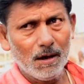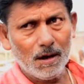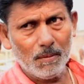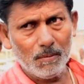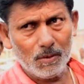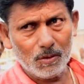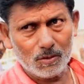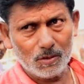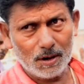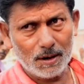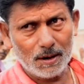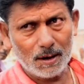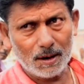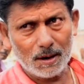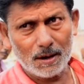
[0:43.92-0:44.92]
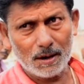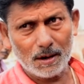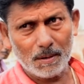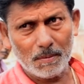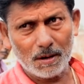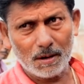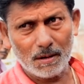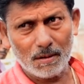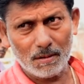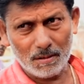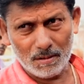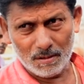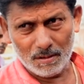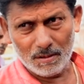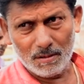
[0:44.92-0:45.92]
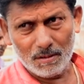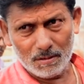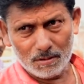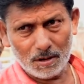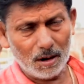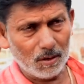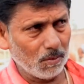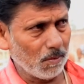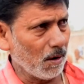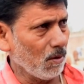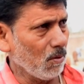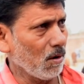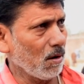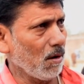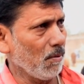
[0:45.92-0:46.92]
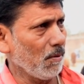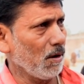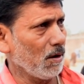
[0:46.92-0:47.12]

हम लोग जो है नगर निगम में तो झाड़ू भाड़ू कोई